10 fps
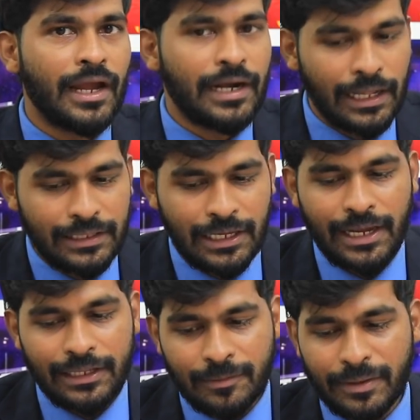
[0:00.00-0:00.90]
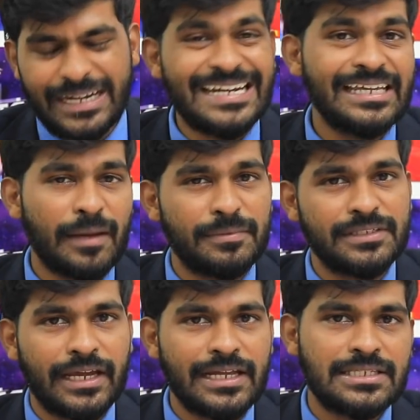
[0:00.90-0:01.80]
அண்ட் அதுக்கேற்ற மாதிரி டெல்லி
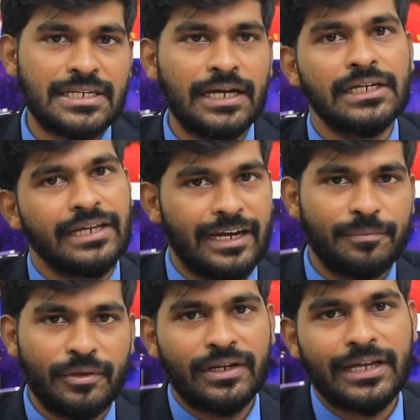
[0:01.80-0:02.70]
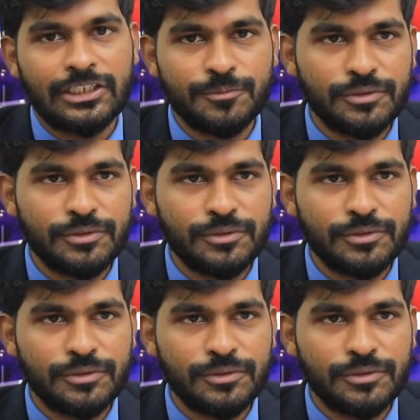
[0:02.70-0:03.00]
கேபிட்டல்ஸ் அகேன்ஸ்டாக ஹெட்மேரோட கேட்ச்